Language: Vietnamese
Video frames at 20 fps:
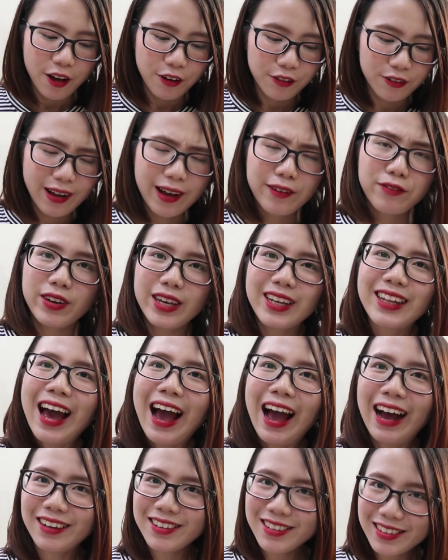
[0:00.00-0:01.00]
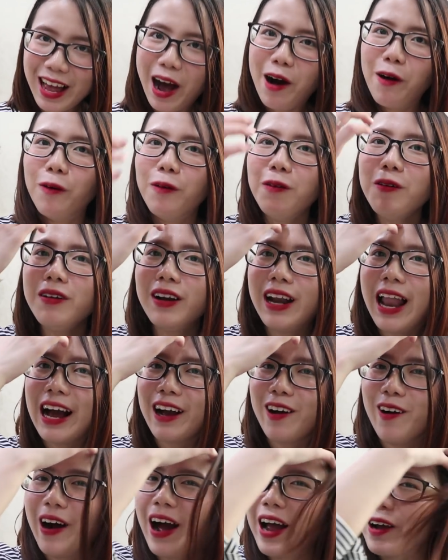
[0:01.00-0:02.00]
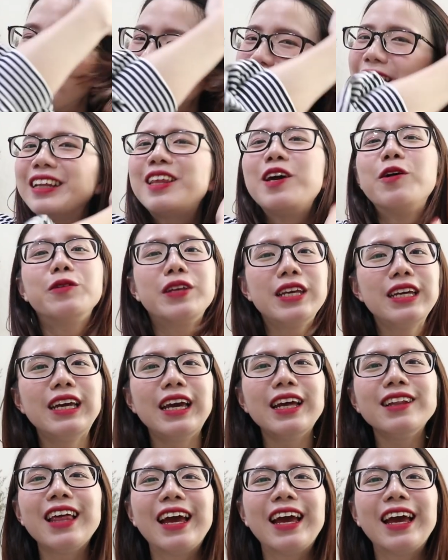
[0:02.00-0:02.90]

Và vì tháng sáu là có ngày Quốc tế Thiếu Nhi ấy,